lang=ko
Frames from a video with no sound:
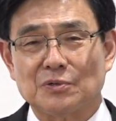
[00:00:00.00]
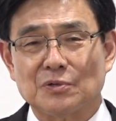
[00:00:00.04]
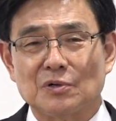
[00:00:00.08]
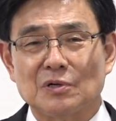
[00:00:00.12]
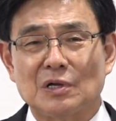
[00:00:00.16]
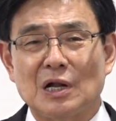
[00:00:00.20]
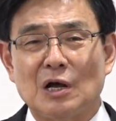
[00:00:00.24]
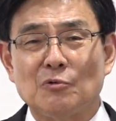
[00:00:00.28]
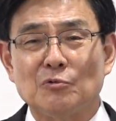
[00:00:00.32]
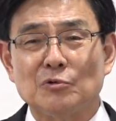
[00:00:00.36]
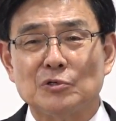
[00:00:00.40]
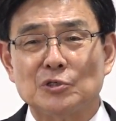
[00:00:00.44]

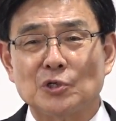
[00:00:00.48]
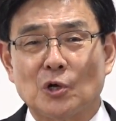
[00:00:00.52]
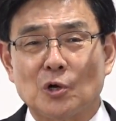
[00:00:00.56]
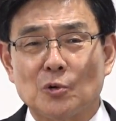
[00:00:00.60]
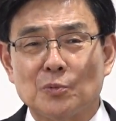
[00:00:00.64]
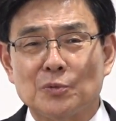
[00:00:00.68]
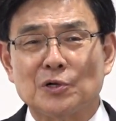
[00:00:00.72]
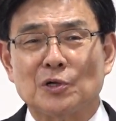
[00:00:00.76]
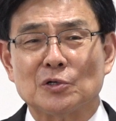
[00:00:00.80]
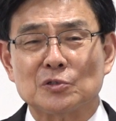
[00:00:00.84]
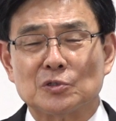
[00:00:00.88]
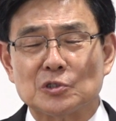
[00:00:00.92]
그러나
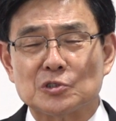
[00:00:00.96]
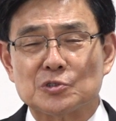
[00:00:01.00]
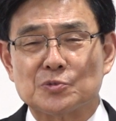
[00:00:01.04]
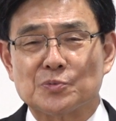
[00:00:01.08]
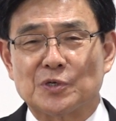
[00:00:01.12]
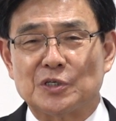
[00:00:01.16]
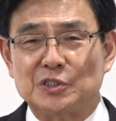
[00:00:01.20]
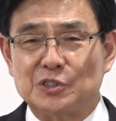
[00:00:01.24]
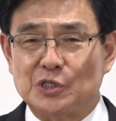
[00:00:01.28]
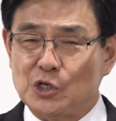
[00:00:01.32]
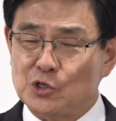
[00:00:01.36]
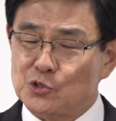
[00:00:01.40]
여러분은
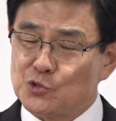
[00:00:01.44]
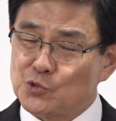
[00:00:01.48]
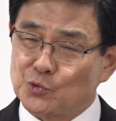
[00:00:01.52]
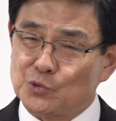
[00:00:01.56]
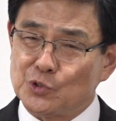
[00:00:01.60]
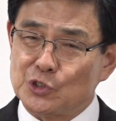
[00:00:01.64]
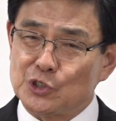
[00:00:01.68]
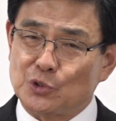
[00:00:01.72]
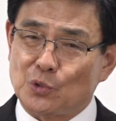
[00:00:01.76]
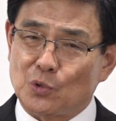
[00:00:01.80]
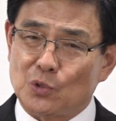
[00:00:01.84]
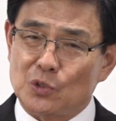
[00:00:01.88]
어떻습니까? 예수
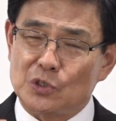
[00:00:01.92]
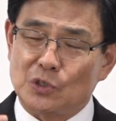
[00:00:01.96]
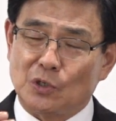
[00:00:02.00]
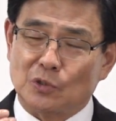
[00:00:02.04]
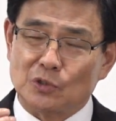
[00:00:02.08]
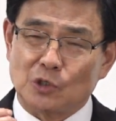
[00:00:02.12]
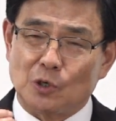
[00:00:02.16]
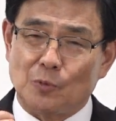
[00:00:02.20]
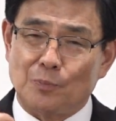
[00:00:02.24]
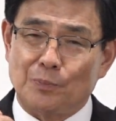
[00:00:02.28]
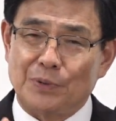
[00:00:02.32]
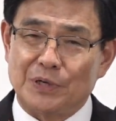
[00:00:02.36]
그리스도를
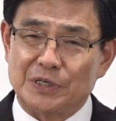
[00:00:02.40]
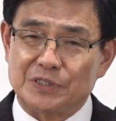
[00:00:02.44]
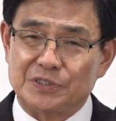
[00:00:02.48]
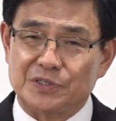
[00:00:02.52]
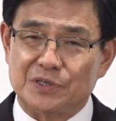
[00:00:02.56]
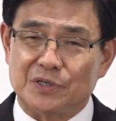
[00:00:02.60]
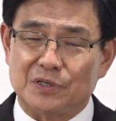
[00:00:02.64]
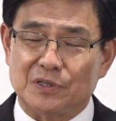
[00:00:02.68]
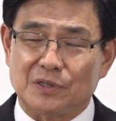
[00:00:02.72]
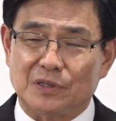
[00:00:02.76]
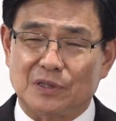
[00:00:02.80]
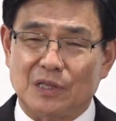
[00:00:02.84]

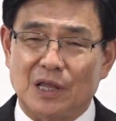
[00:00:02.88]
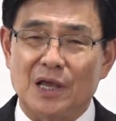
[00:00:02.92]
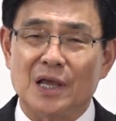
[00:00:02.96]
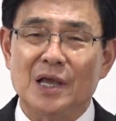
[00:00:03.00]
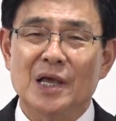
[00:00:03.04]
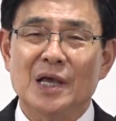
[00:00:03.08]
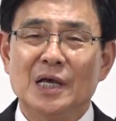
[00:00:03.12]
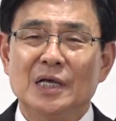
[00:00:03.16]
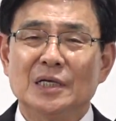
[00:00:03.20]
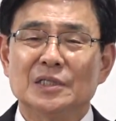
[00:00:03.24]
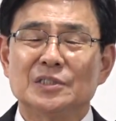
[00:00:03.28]
영접했을 때